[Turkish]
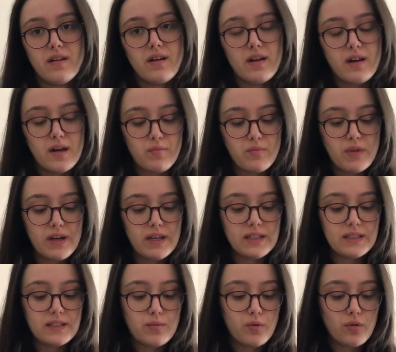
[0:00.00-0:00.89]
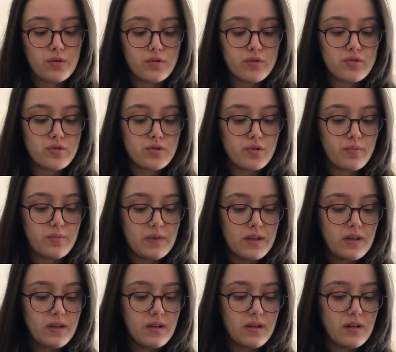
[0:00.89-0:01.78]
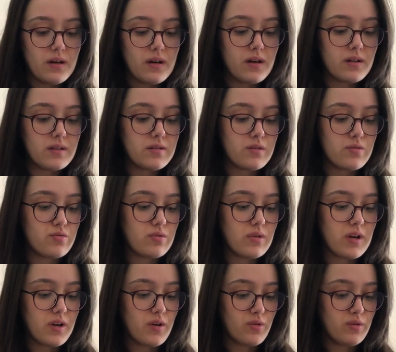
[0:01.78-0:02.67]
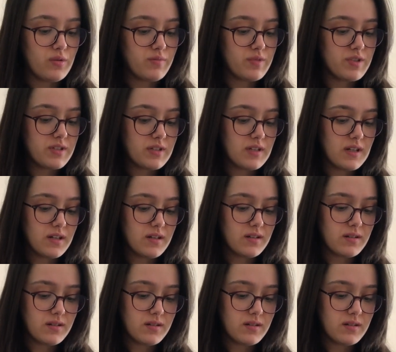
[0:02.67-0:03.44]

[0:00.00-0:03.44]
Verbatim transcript: Ama yine böyle küçük bir aksesuar yollamışlar.